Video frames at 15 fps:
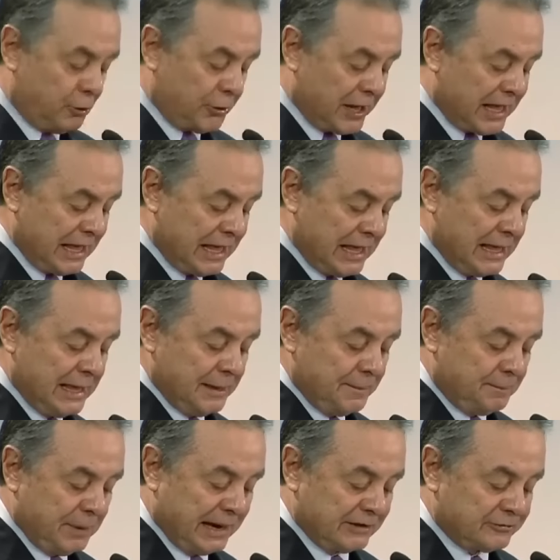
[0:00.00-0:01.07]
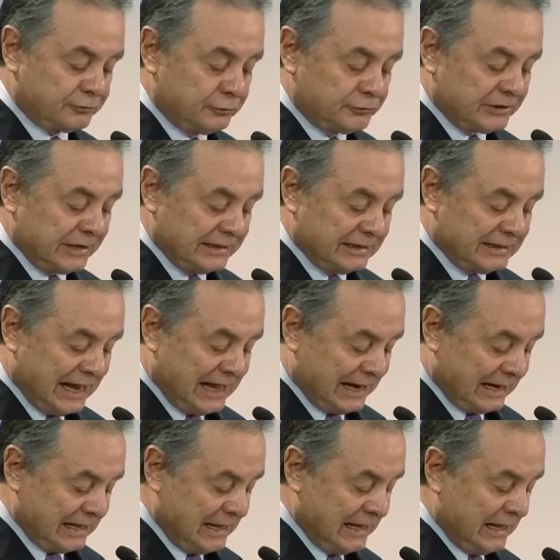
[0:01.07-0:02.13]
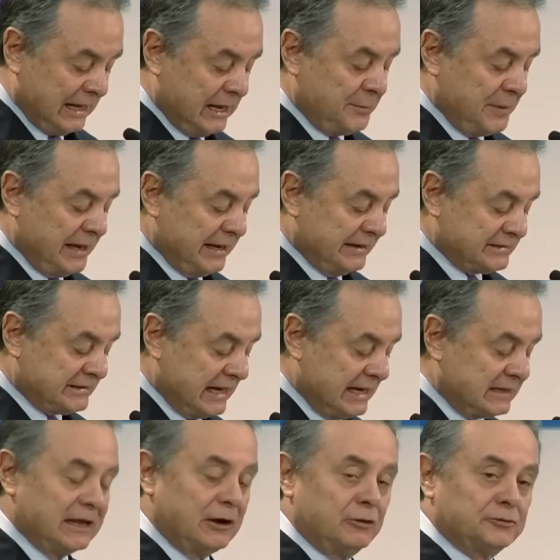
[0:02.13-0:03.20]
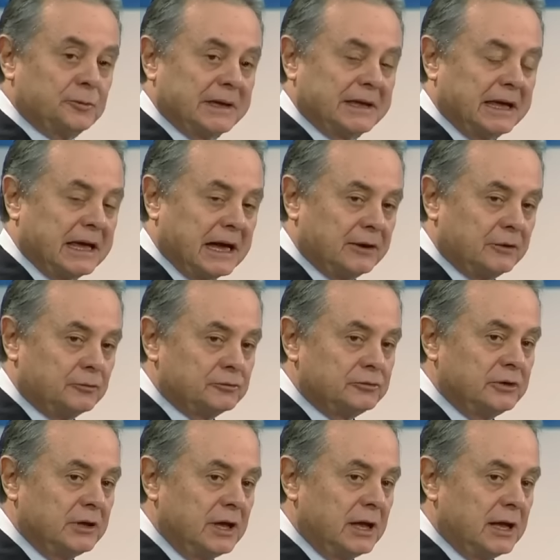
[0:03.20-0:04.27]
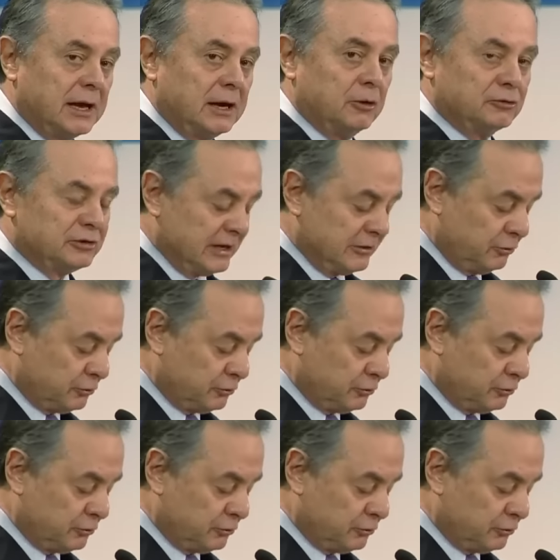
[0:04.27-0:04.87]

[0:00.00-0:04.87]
ahora para sustentar el bienestar de los mexicanos en los